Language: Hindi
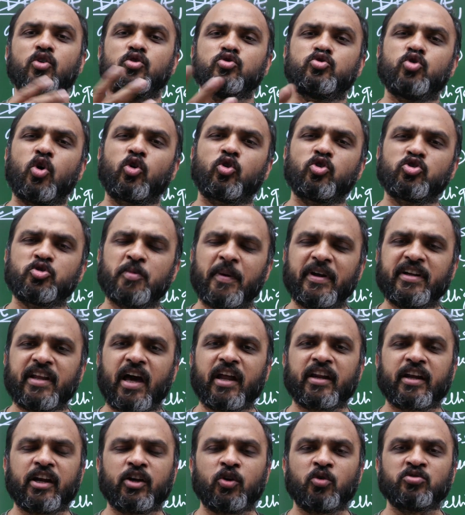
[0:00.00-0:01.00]
जो कुछ भी
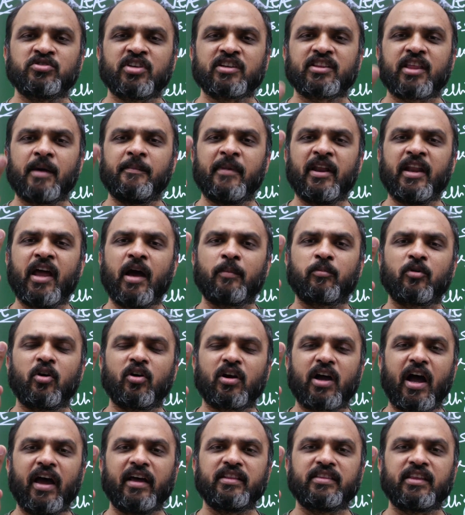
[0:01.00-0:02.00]
टारगेट हो सकता है मैंने आपको
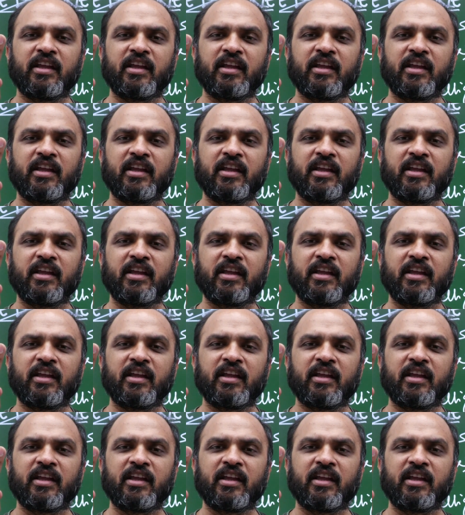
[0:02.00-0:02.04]
कहा